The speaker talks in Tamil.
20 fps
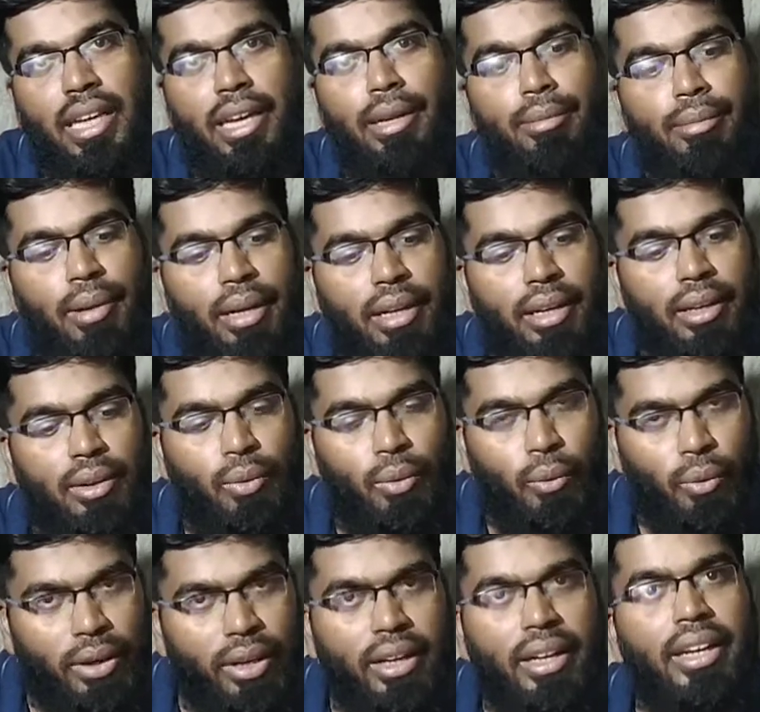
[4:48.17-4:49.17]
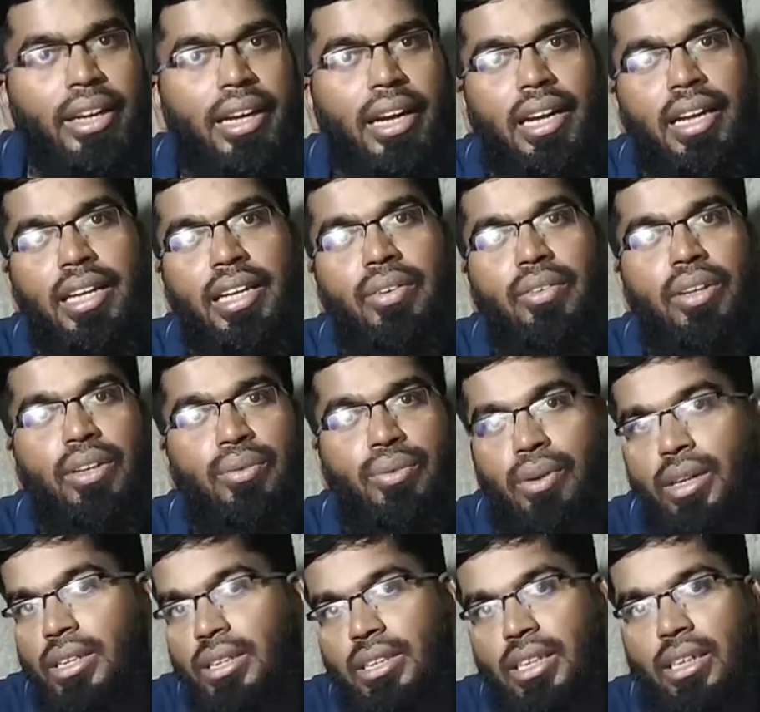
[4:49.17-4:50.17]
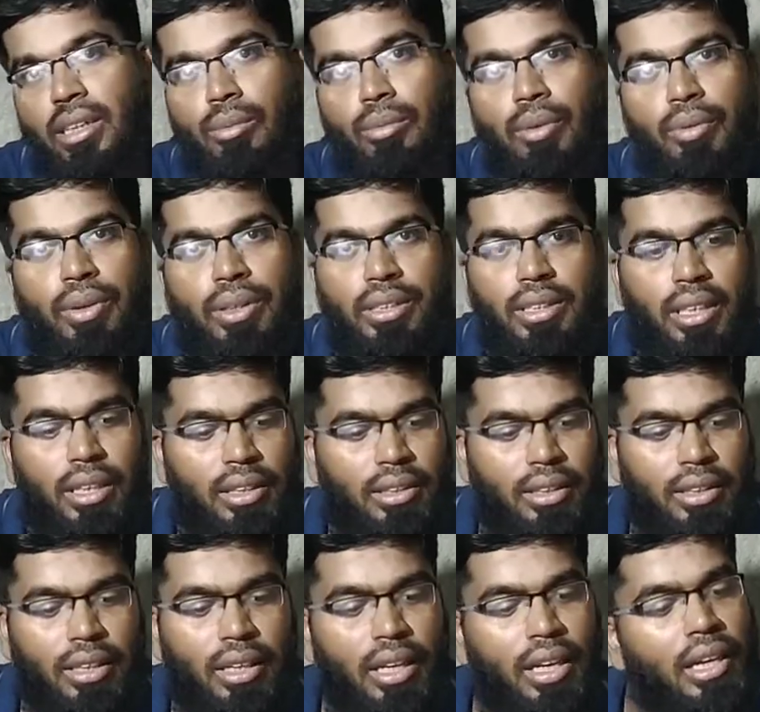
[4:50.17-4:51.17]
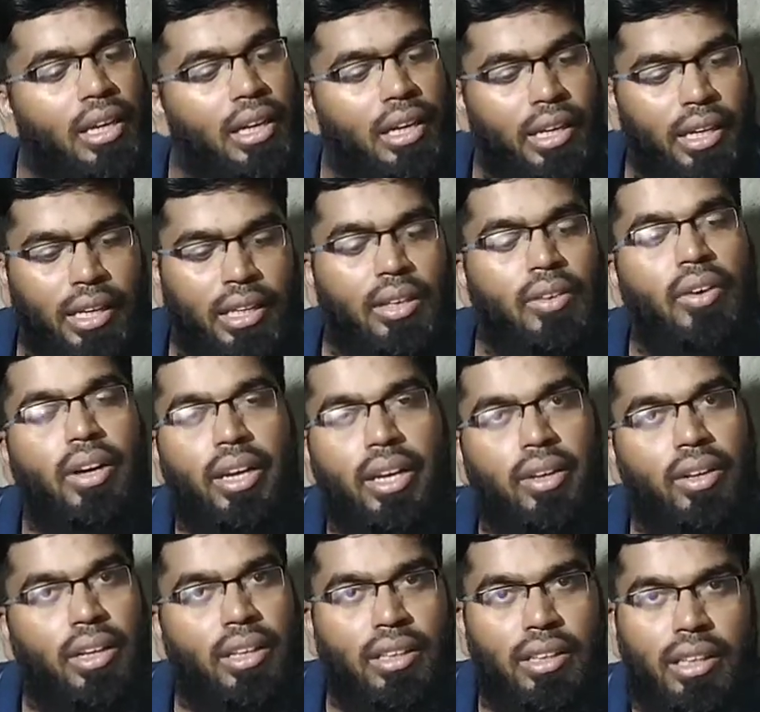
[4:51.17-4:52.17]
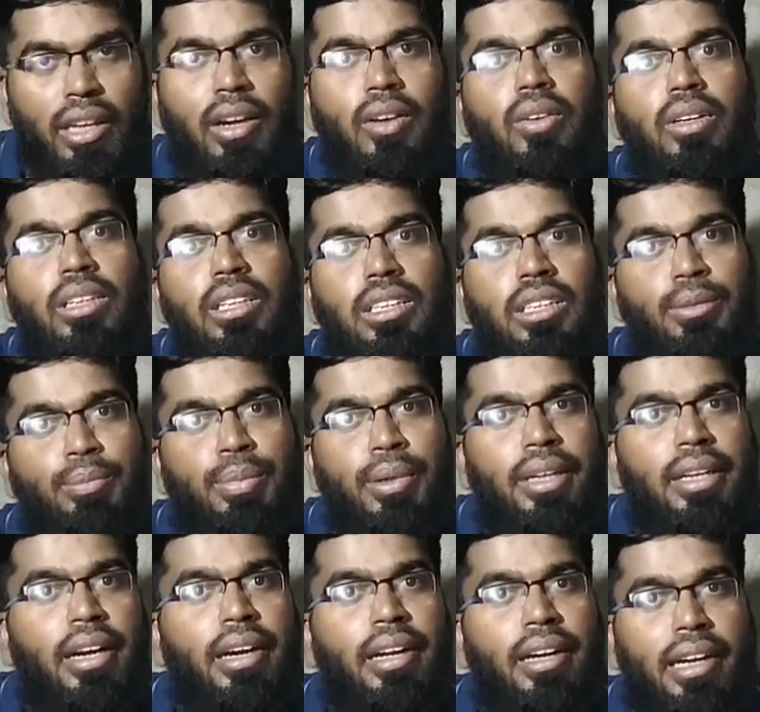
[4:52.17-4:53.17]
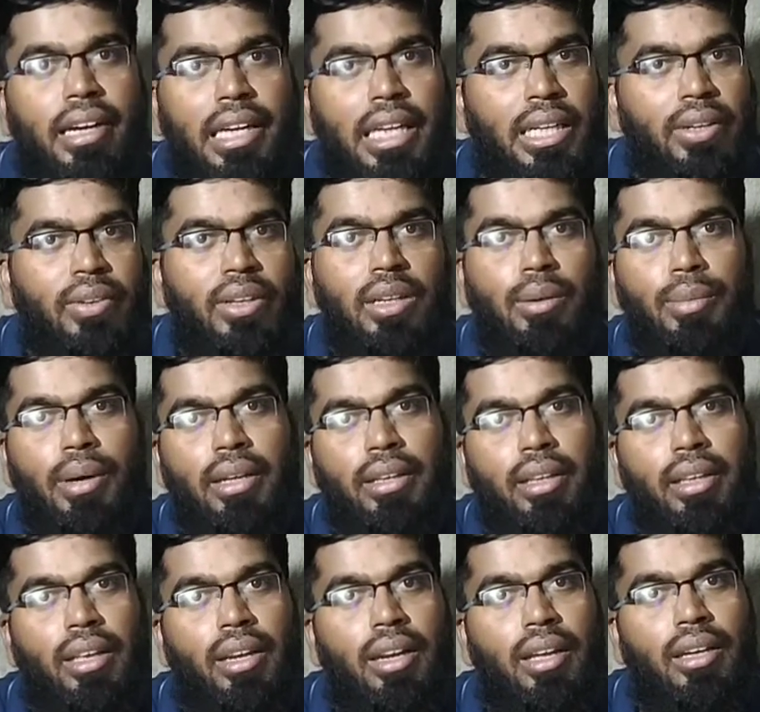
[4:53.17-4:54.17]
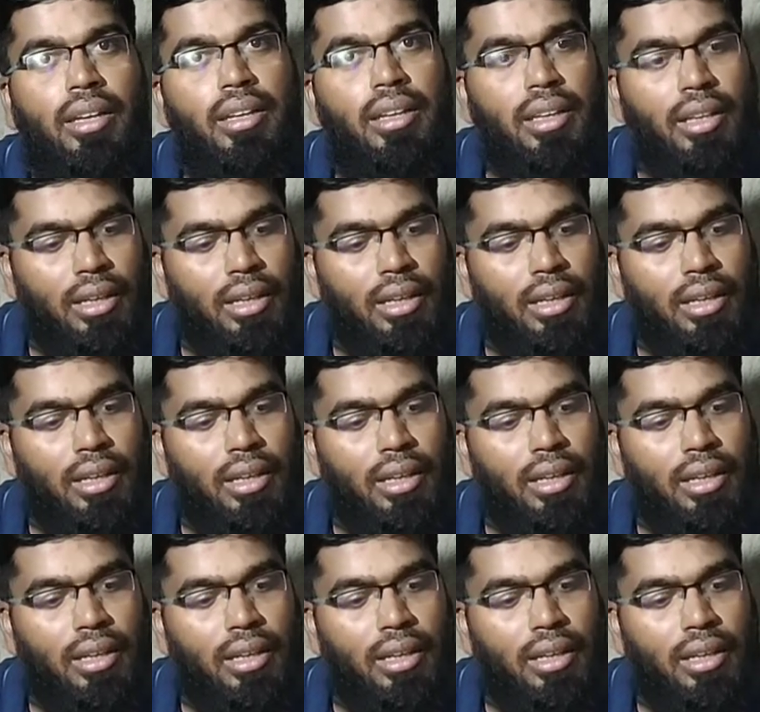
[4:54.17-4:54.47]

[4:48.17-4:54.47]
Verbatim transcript: டைமில் உடனே கனெக்டிவிட்டி ஃபாஸ்ட்டாக ரொம்ப ஃபாஸ்ட்டாக ஆகுது இது வரைக்கும் நான் இந்த அளவுக்கு ஸ்பீடான கனெக்டிவிட்டி நான் பார்த்ததில்லை